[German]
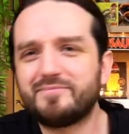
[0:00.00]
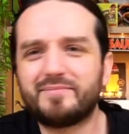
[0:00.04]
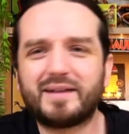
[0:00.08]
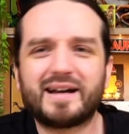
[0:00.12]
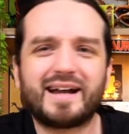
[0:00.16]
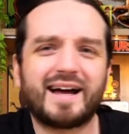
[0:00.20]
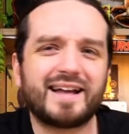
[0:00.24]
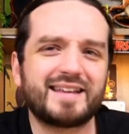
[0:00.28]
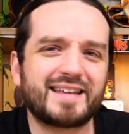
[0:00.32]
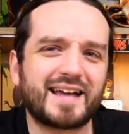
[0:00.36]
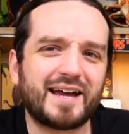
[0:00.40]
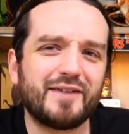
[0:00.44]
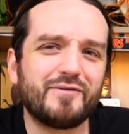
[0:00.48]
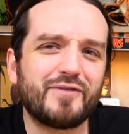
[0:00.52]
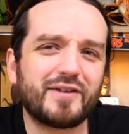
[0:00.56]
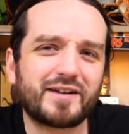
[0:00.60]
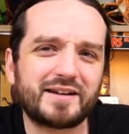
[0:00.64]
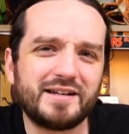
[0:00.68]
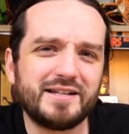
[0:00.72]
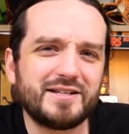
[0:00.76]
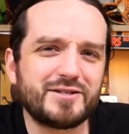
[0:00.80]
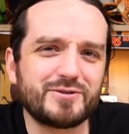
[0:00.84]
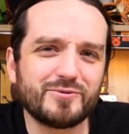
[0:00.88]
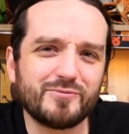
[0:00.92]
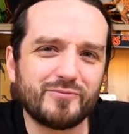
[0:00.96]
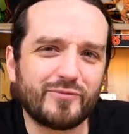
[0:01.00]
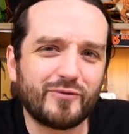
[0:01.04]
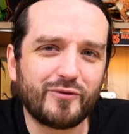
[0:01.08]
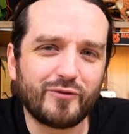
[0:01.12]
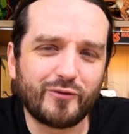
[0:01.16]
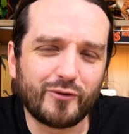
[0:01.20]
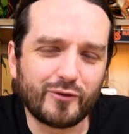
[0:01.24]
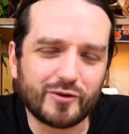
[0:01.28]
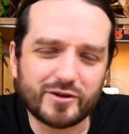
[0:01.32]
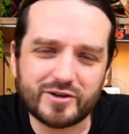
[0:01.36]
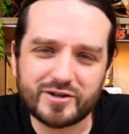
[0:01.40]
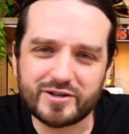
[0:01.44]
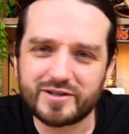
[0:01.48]
man hat einfach nicht so
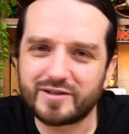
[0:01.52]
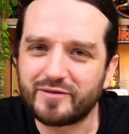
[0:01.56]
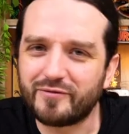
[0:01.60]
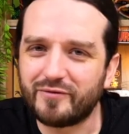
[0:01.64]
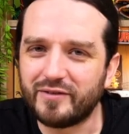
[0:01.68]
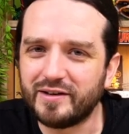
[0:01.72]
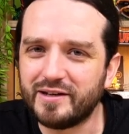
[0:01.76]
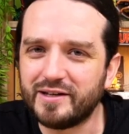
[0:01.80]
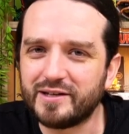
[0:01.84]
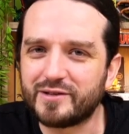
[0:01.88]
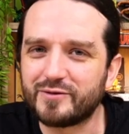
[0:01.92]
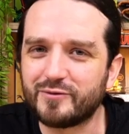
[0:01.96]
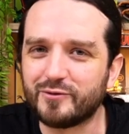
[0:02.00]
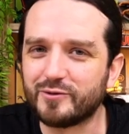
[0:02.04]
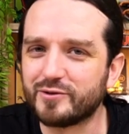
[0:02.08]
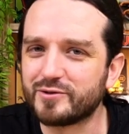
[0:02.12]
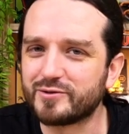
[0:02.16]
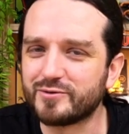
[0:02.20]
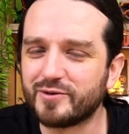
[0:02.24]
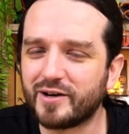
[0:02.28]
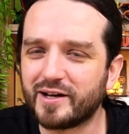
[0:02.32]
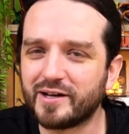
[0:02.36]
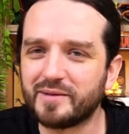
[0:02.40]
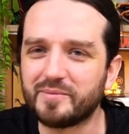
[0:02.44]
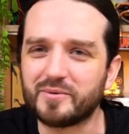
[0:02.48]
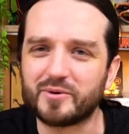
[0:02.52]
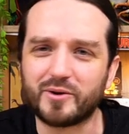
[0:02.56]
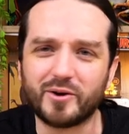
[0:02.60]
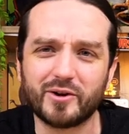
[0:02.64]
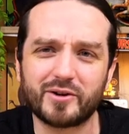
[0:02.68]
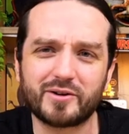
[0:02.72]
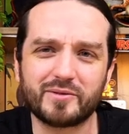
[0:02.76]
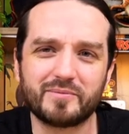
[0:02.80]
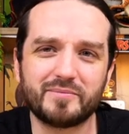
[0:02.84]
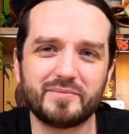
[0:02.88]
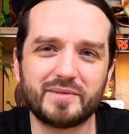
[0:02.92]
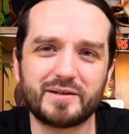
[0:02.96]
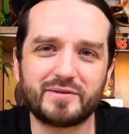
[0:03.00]
Furcht, finde ich, vor so einem
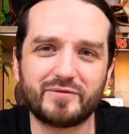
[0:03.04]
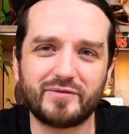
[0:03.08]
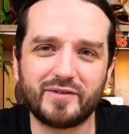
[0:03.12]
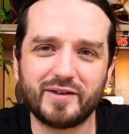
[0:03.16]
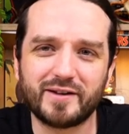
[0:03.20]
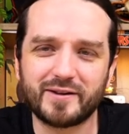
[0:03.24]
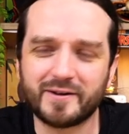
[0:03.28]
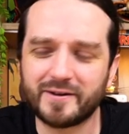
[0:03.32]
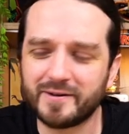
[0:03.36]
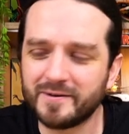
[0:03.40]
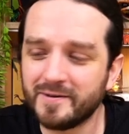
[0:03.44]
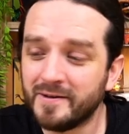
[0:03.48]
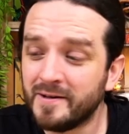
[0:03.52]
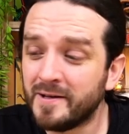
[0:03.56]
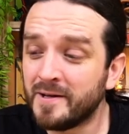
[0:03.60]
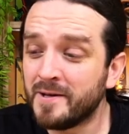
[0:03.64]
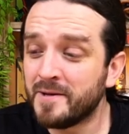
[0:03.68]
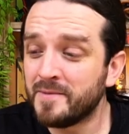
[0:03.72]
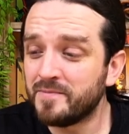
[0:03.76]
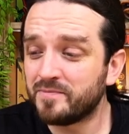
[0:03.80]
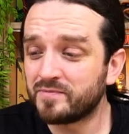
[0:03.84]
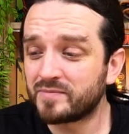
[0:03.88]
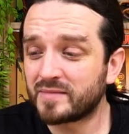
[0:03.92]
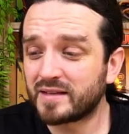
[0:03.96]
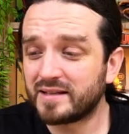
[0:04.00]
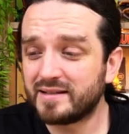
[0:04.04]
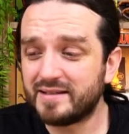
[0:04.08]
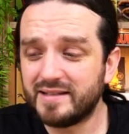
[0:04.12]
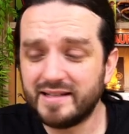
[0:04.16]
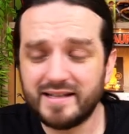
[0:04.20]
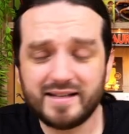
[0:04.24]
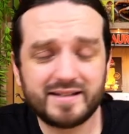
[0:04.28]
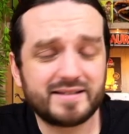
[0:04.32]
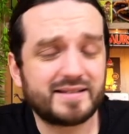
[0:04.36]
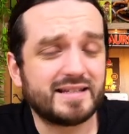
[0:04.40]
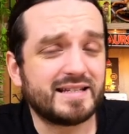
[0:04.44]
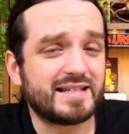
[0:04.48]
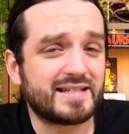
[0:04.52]
Küken mit Federn.
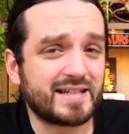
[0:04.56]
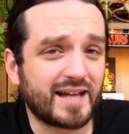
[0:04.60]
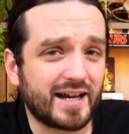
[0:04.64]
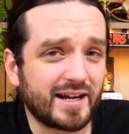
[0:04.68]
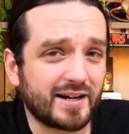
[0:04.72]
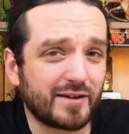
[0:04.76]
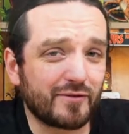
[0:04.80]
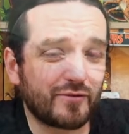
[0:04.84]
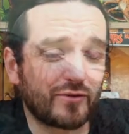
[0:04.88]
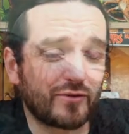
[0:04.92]
Die Designer